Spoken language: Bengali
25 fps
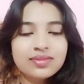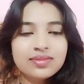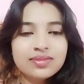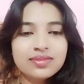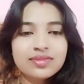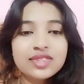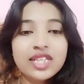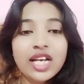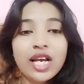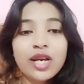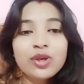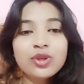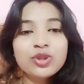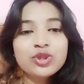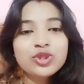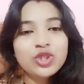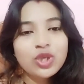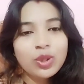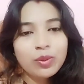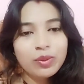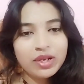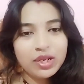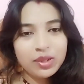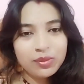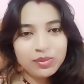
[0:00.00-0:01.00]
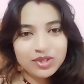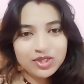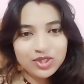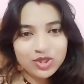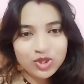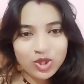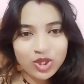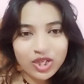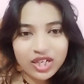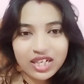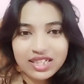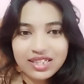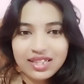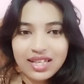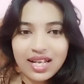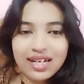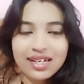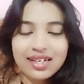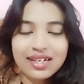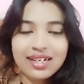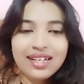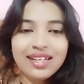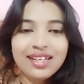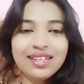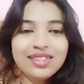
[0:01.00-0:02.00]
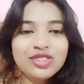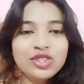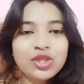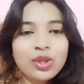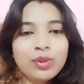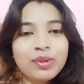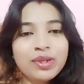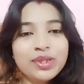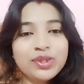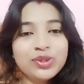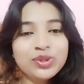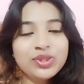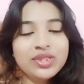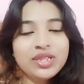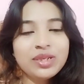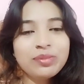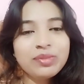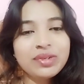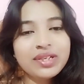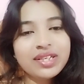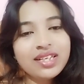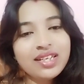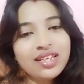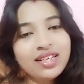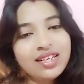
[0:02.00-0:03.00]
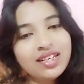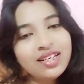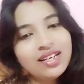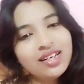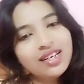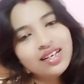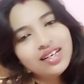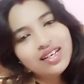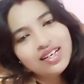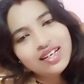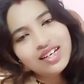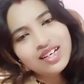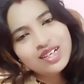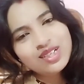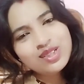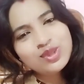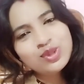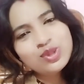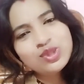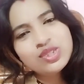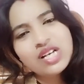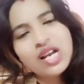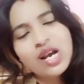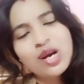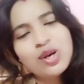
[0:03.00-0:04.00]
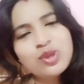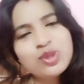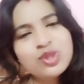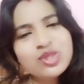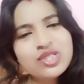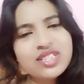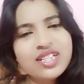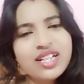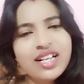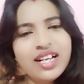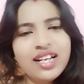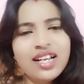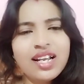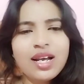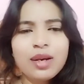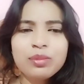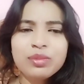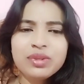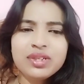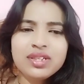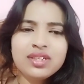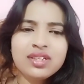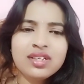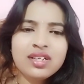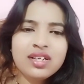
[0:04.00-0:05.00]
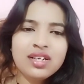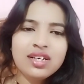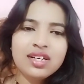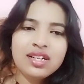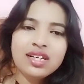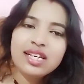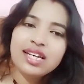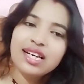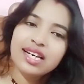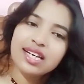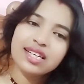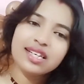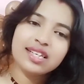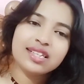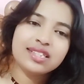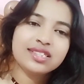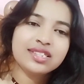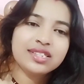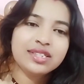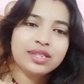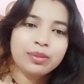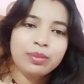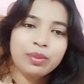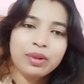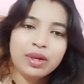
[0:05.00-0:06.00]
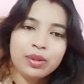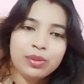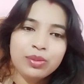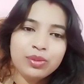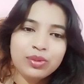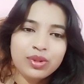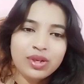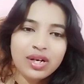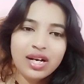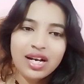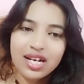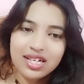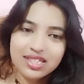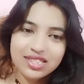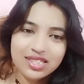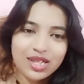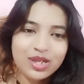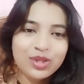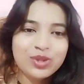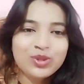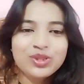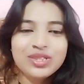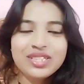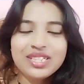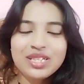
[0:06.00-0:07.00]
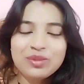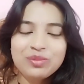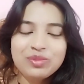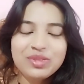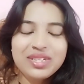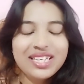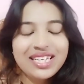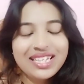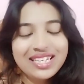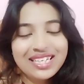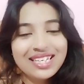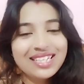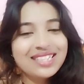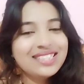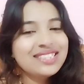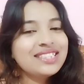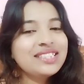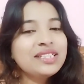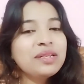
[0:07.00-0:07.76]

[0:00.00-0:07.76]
যাই হোক সবাই আমার সঙ্গে থাকলে সবাই যদি আমাকে একটু সাহস দেয় আমি এগিয়ে যেতে পারবো আশা করি আমি এগিয়ে যেতে